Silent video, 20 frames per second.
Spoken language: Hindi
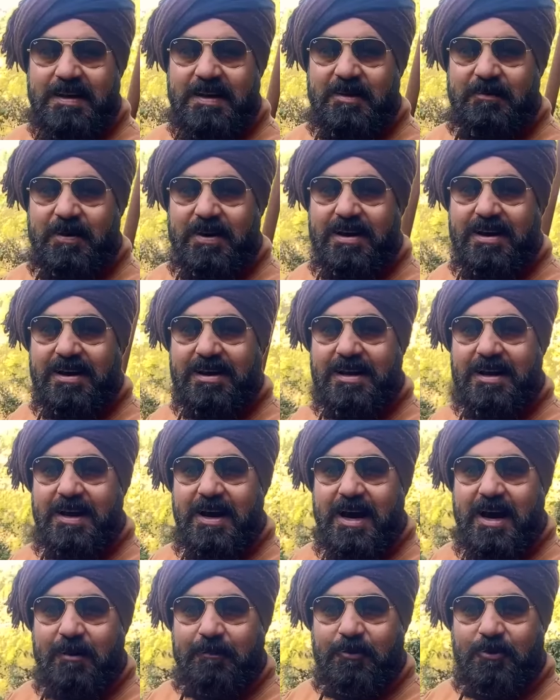कि भैया कि
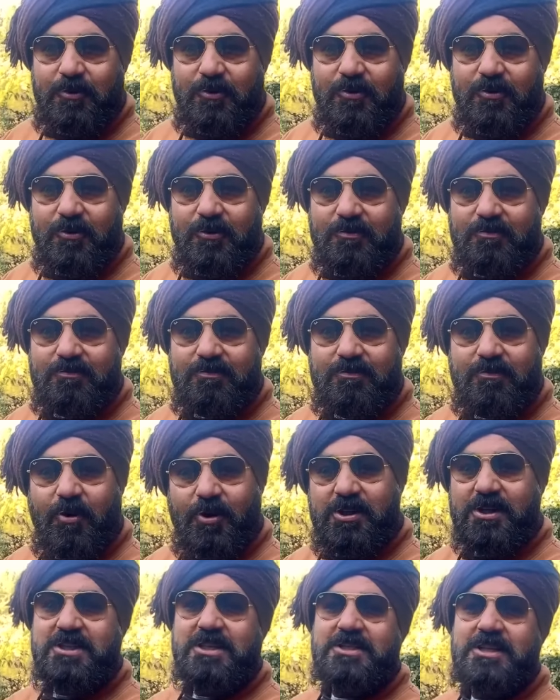आप तो
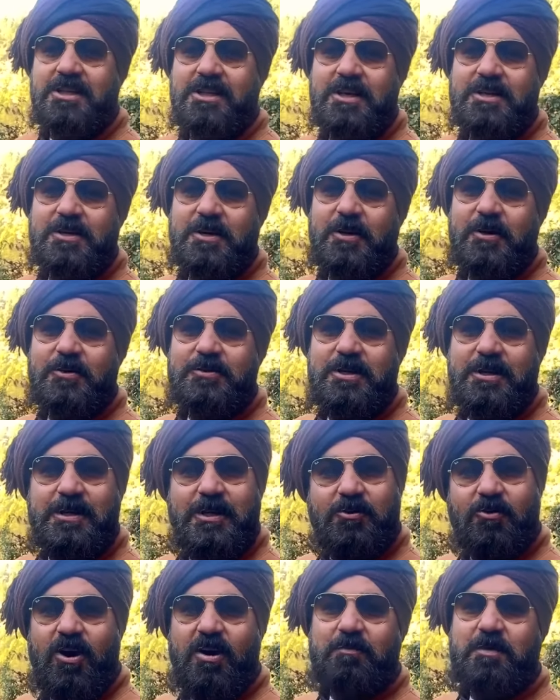बहुत अच्छी ज़िंदगी जी रहे हो ज़िंदगी
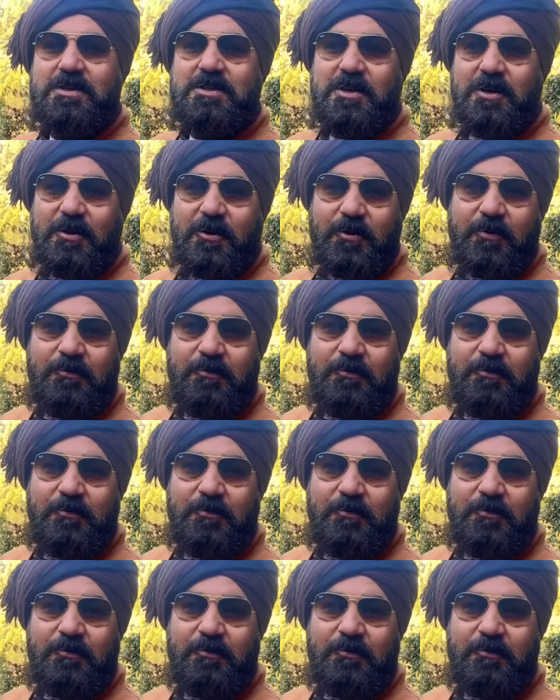तो आप ही जी रहे हो